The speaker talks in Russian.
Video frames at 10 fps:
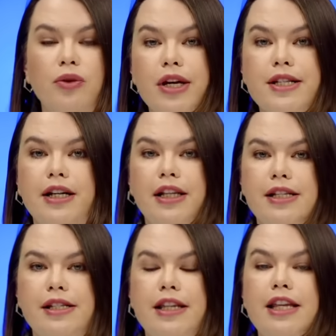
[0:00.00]
но их
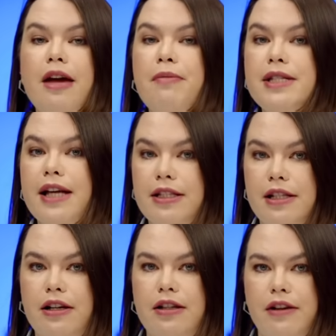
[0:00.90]
согласие не
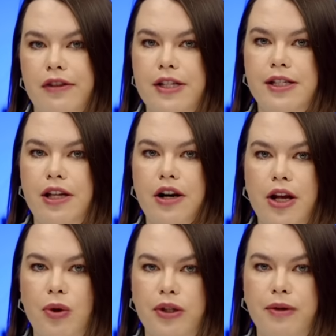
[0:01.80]
обязательно для властей
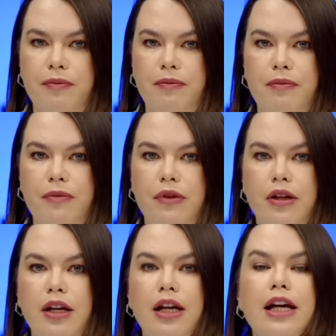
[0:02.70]
района.
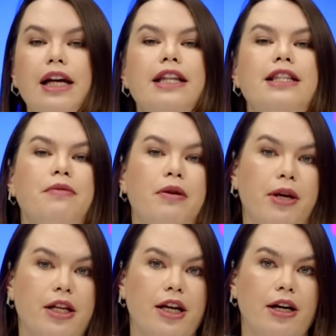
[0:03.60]
Тем не
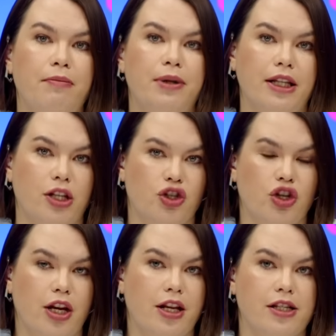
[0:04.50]
менее, план
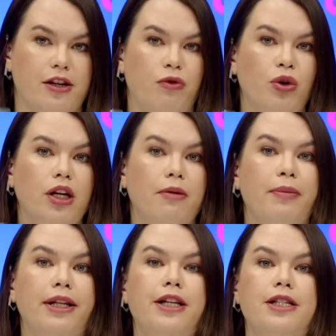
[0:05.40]
расширения завода
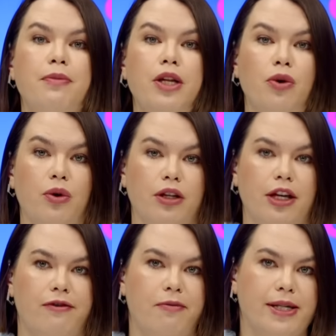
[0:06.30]
был изменен,
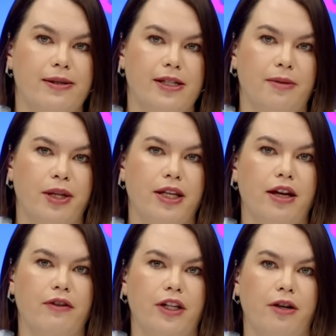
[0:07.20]
и вместо
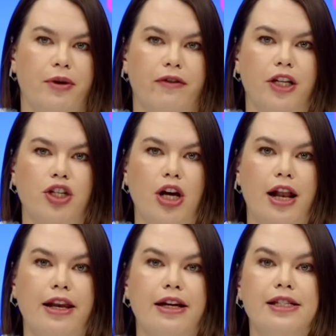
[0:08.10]
запланированных
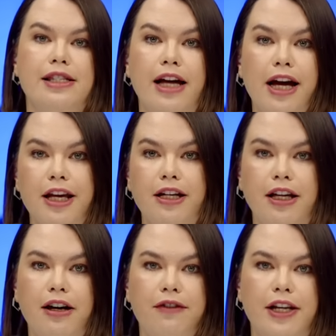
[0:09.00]
первоначально 100
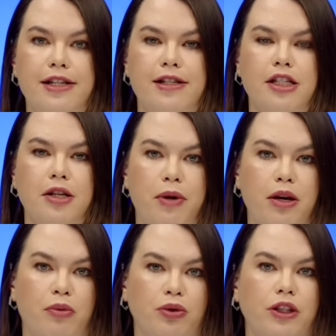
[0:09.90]
гектаров леса
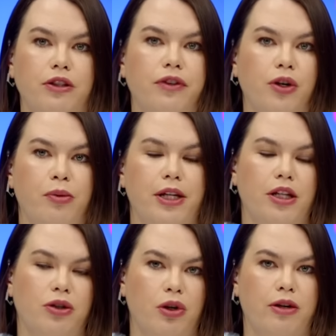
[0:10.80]
теперь будет
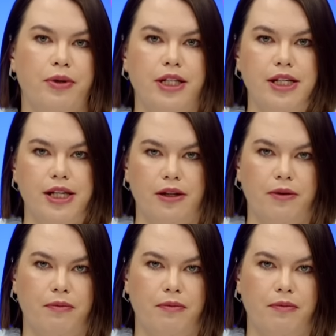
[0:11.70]
вырублено только 50.